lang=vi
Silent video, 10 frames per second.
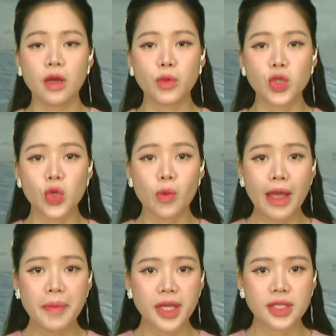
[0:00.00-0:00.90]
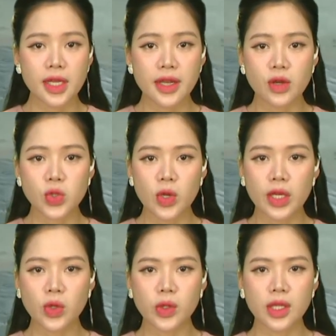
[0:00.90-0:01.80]
Một số bãi biển trên đảo du
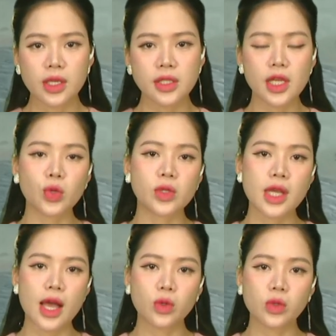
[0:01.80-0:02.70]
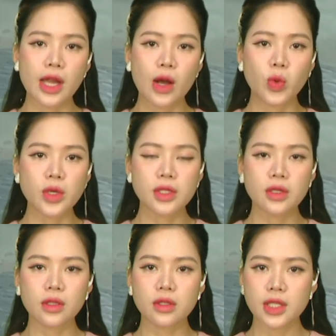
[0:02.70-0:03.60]
lịch nổi tiếng Sentosa của đảo quốc
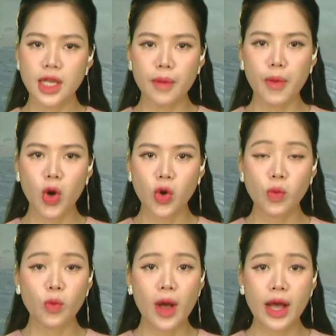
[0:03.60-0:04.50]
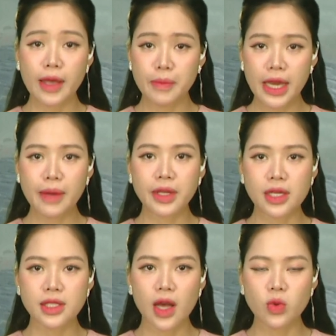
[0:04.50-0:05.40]
sư tử Singapore hôm qua ngày 15
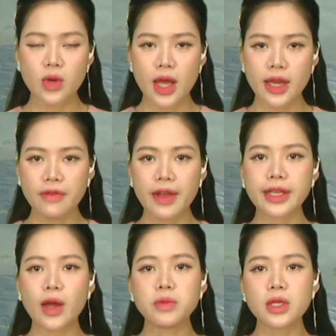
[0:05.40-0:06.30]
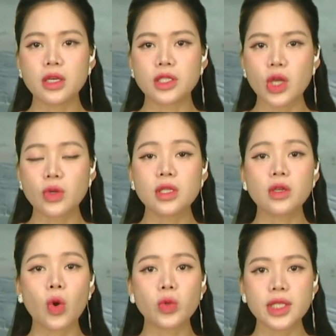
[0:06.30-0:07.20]
tháng 6 đã phải đóng cửa do
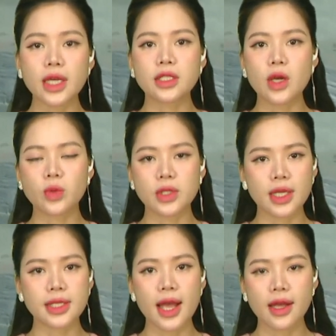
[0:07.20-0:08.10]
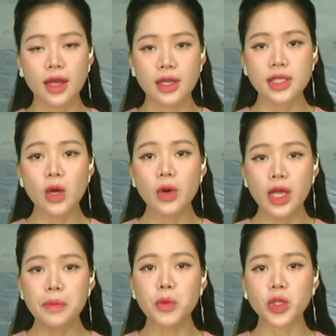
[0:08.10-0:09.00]
sự cố tràn dầu xảy ra sau
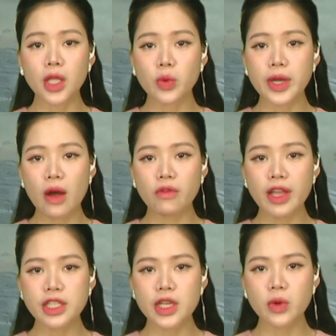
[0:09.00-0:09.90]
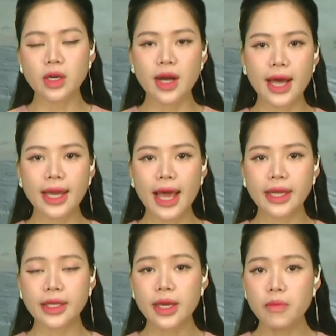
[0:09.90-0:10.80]
khi một tàu nạo vét treo cờ Hà
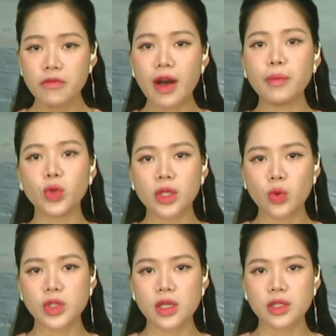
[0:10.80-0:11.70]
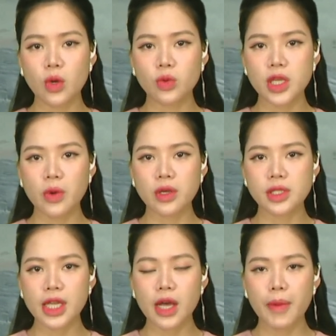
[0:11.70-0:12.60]
Lan đâm vào một tàu chở dầu treo cờ
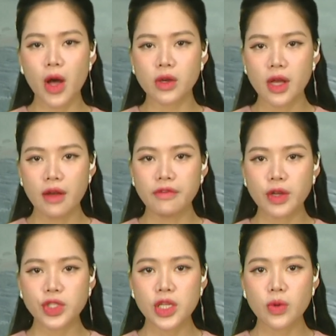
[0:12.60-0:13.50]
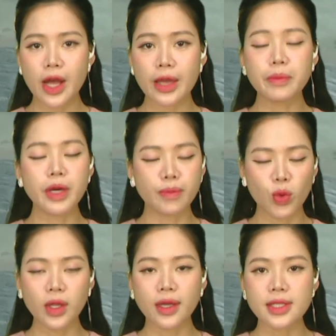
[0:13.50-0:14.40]
Singapore vào chiều ngày
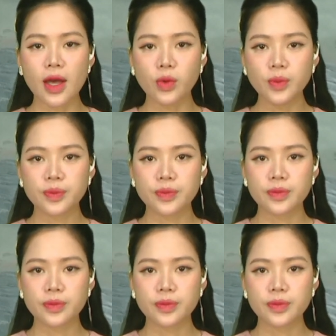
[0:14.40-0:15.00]
14 tháng 6.